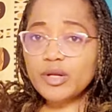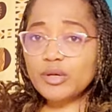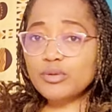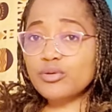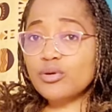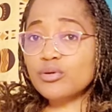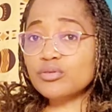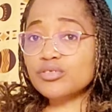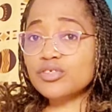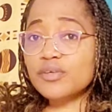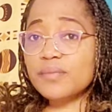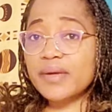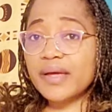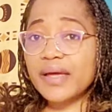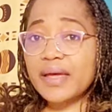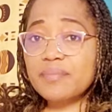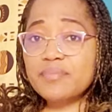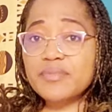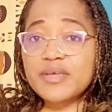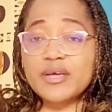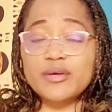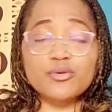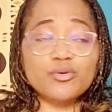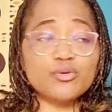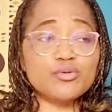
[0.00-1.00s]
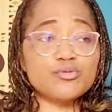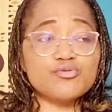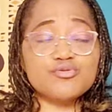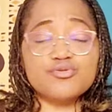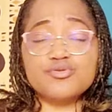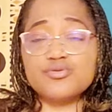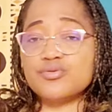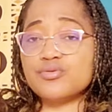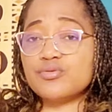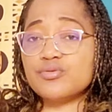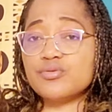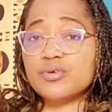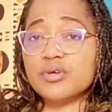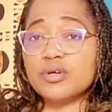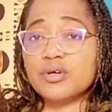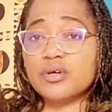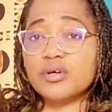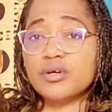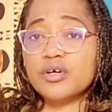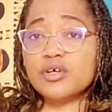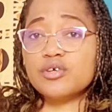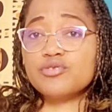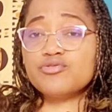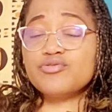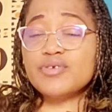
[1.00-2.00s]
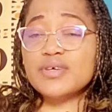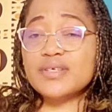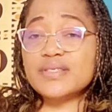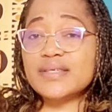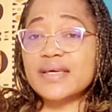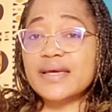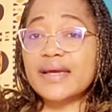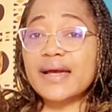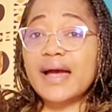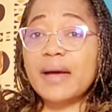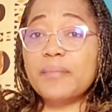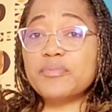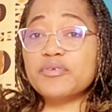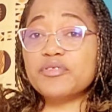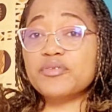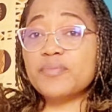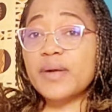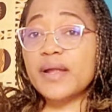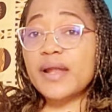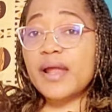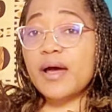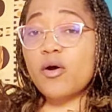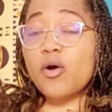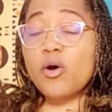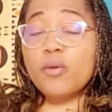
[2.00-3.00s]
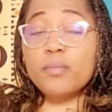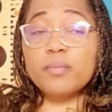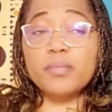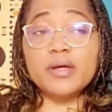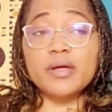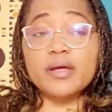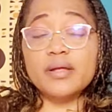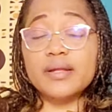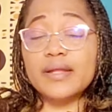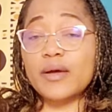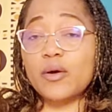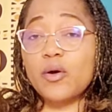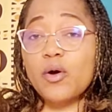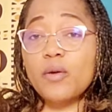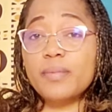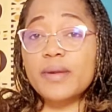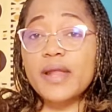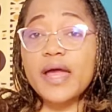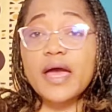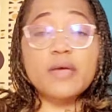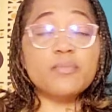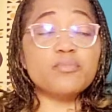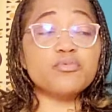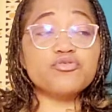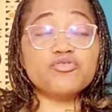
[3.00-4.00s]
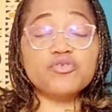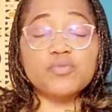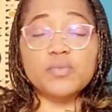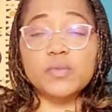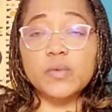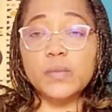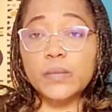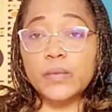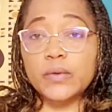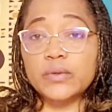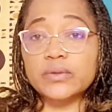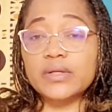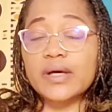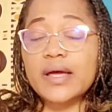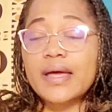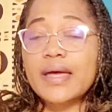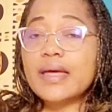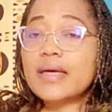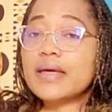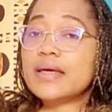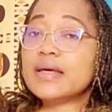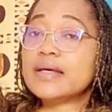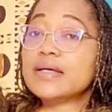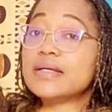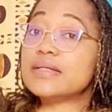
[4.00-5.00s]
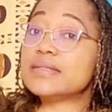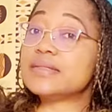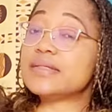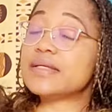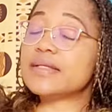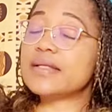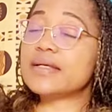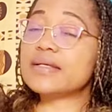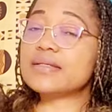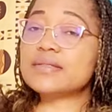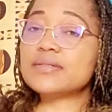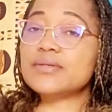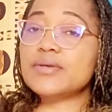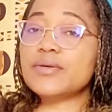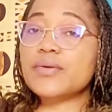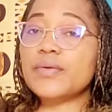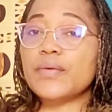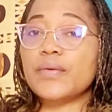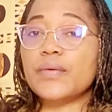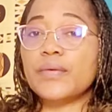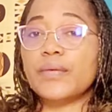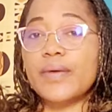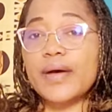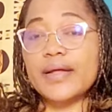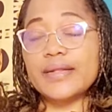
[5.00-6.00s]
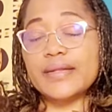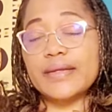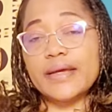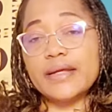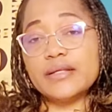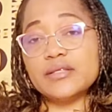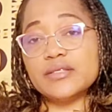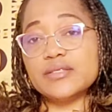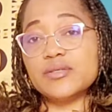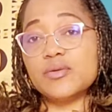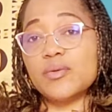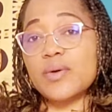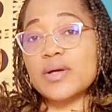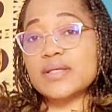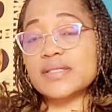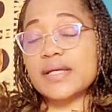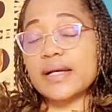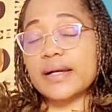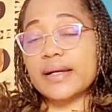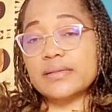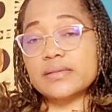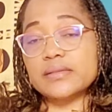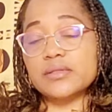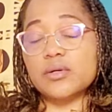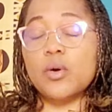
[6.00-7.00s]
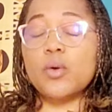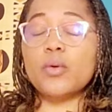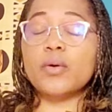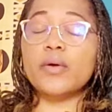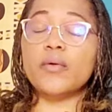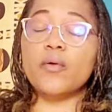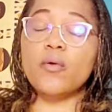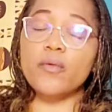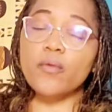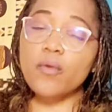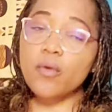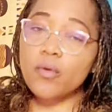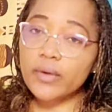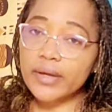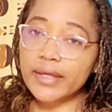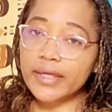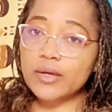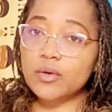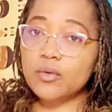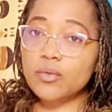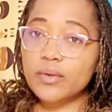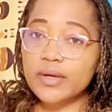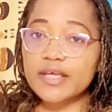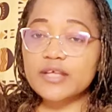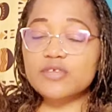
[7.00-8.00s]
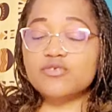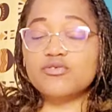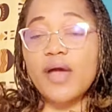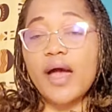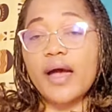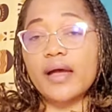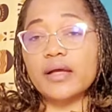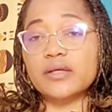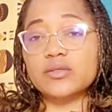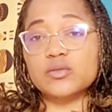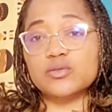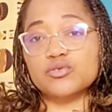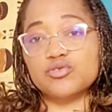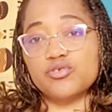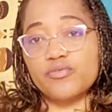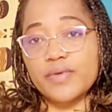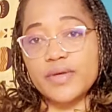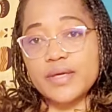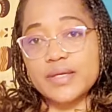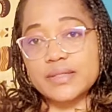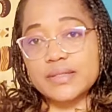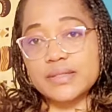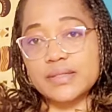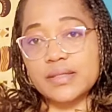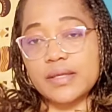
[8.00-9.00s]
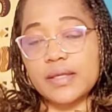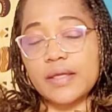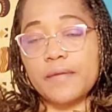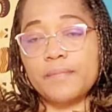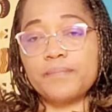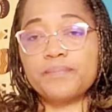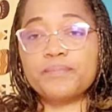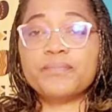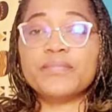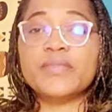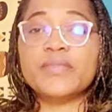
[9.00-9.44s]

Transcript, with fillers: Donc j'aimerais bien que tu tu essayes rapidement la robe, euh, les robes là et puis tu me montres. C'est ainsi que dit donc à sa grande soeur, ok, ok, tu as raison, je vais essayer.